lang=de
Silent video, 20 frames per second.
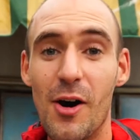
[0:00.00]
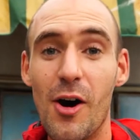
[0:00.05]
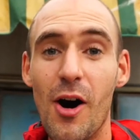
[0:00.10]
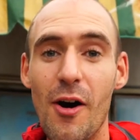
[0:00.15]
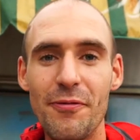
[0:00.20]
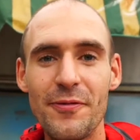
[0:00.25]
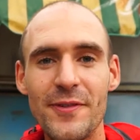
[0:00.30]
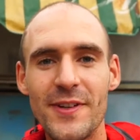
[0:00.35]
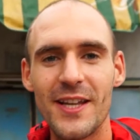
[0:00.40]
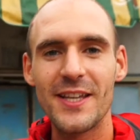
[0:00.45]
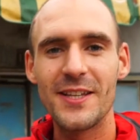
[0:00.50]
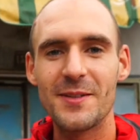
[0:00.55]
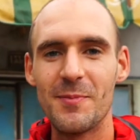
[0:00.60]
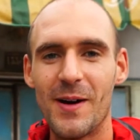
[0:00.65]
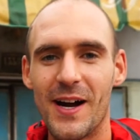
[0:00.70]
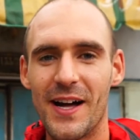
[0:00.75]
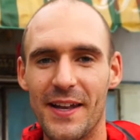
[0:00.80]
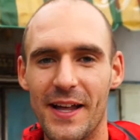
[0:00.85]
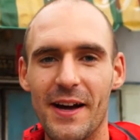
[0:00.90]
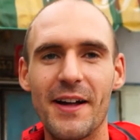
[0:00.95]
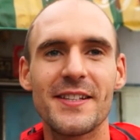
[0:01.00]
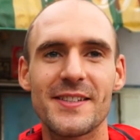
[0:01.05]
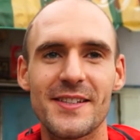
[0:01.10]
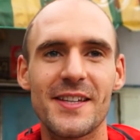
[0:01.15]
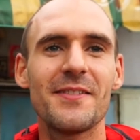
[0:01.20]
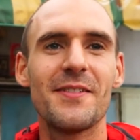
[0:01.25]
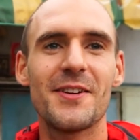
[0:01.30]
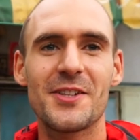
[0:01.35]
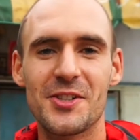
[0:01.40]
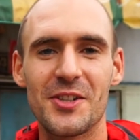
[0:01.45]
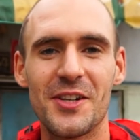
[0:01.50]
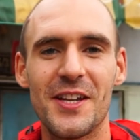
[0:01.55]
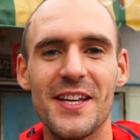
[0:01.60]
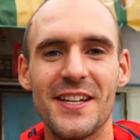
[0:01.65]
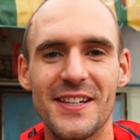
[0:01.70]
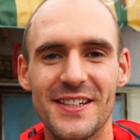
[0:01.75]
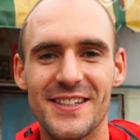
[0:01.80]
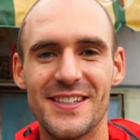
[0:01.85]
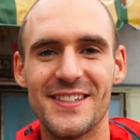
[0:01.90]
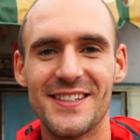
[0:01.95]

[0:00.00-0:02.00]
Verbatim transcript: Hoffentlich, Mann. Ah, das kriegen wir schon hin.